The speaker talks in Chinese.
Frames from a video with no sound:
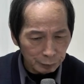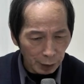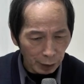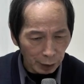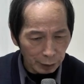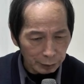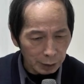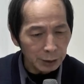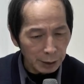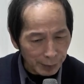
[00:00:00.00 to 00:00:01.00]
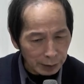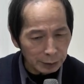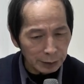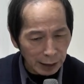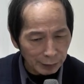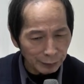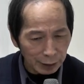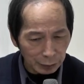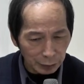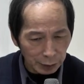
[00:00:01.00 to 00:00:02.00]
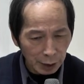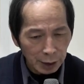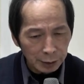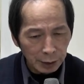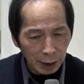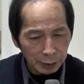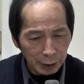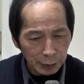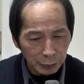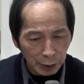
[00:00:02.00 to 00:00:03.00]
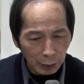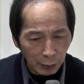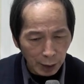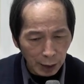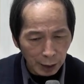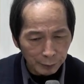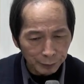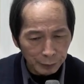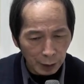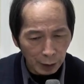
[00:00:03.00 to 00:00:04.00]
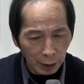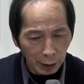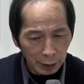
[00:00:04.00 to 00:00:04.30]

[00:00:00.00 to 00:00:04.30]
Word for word: 啊，这是一般人的看法，认为像天女散花啊、